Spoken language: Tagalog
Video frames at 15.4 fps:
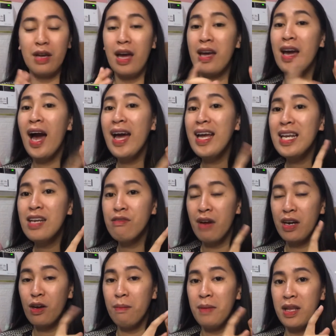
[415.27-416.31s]
I highly
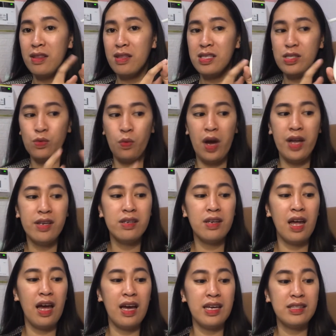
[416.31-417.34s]
recommend this one
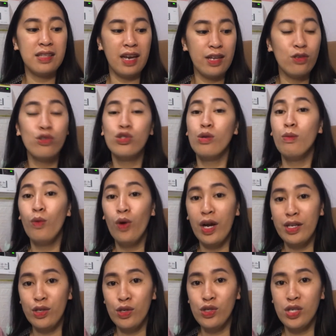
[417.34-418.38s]
na itry nyo,
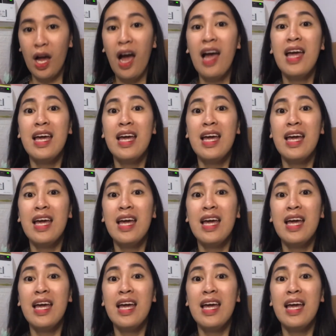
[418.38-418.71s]
subukan nyo siya